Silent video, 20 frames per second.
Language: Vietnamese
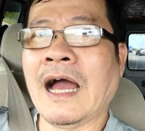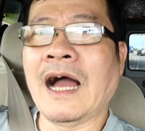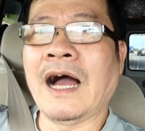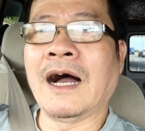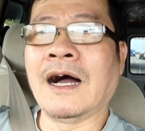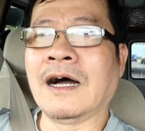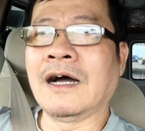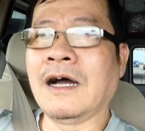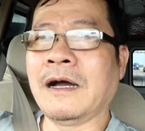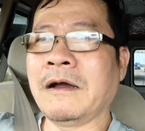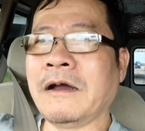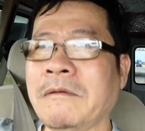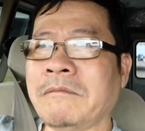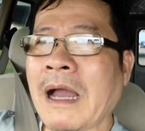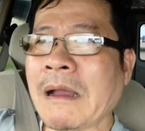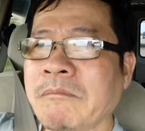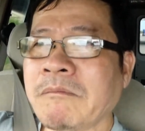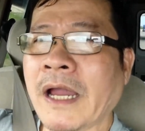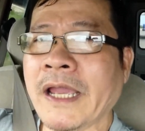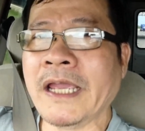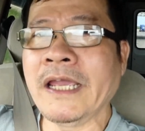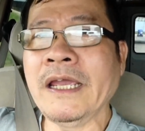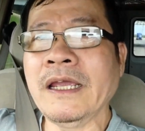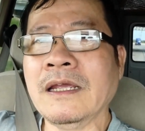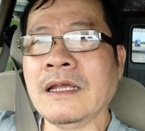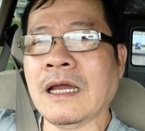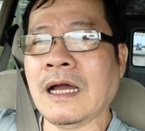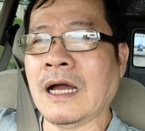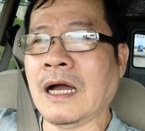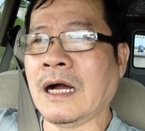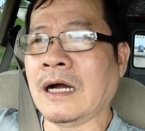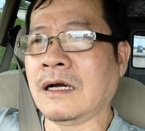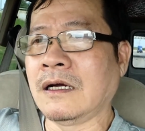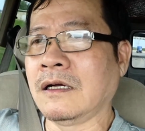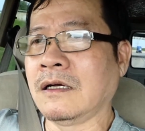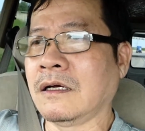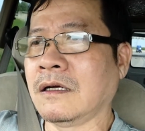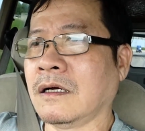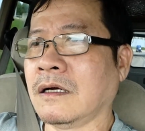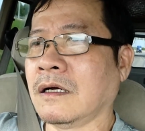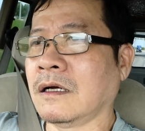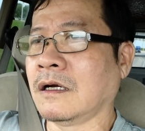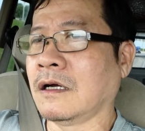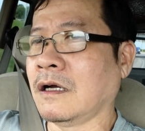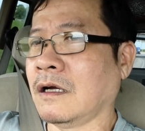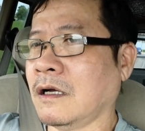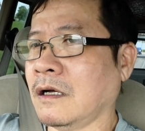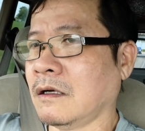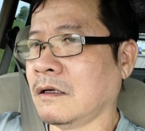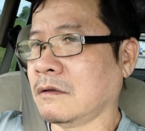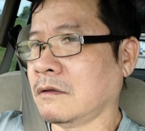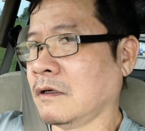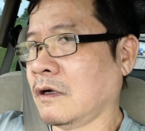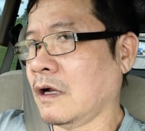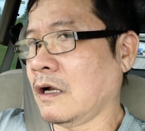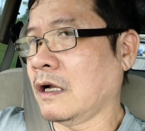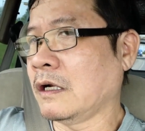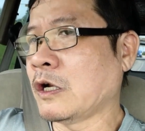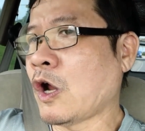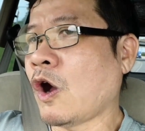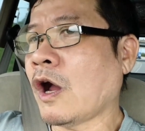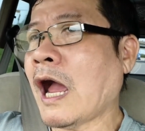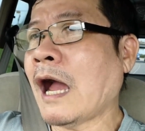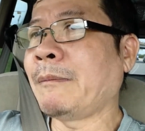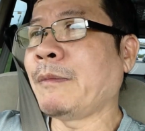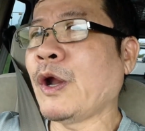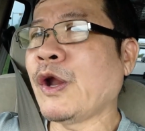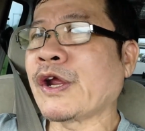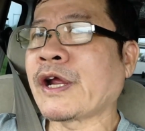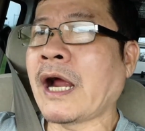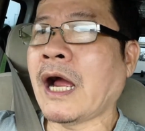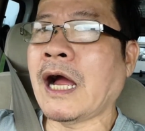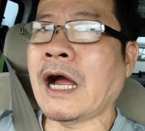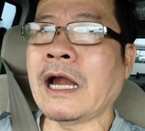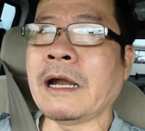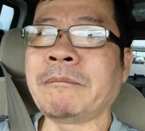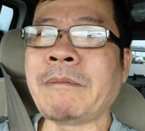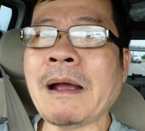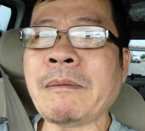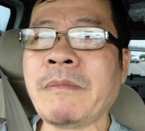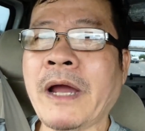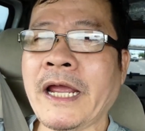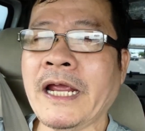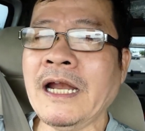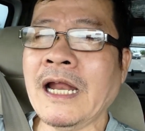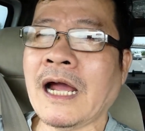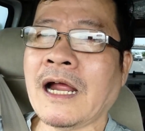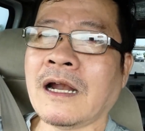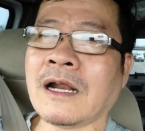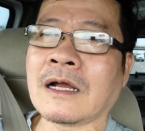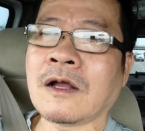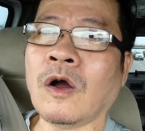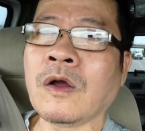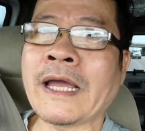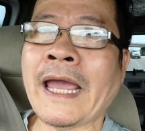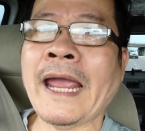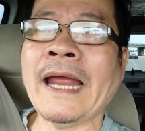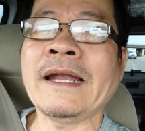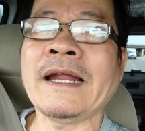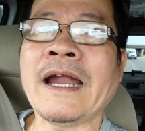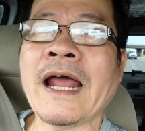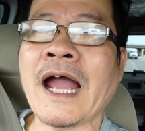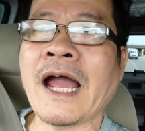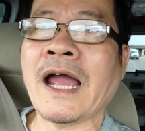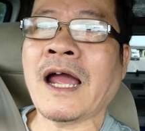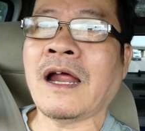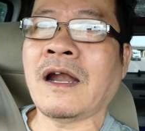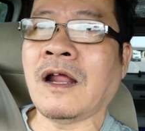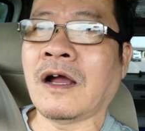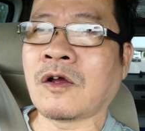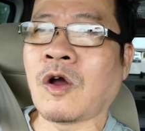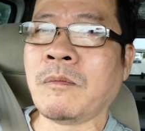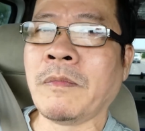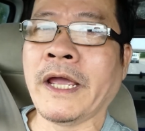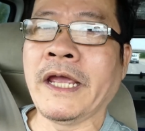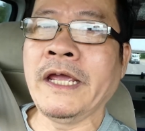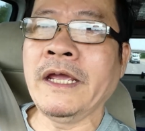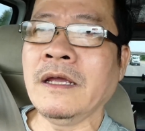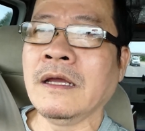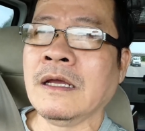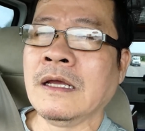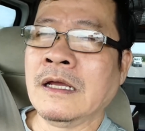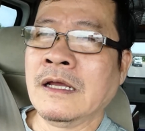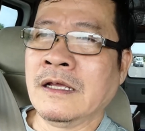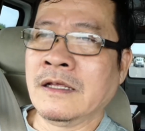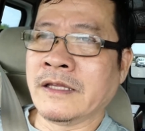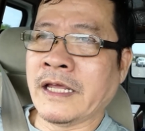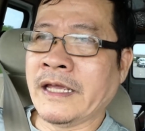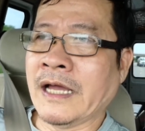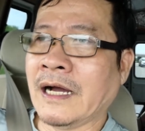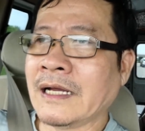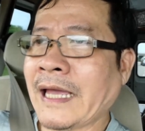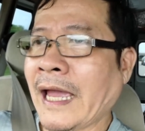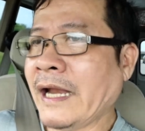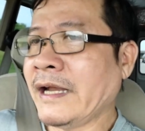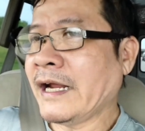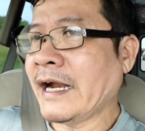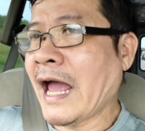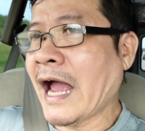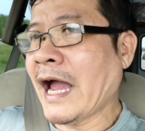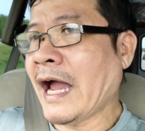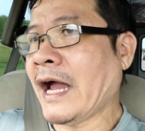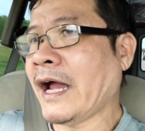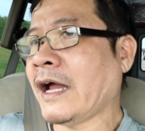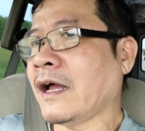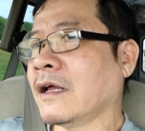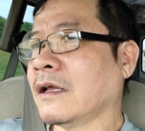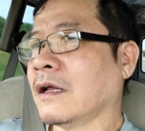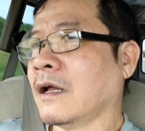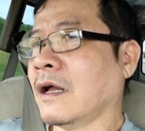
ở Bắc Mỹ, ở North America. Bắc Mỹ là có Canada, là có Mỹ. Thì ở Canada,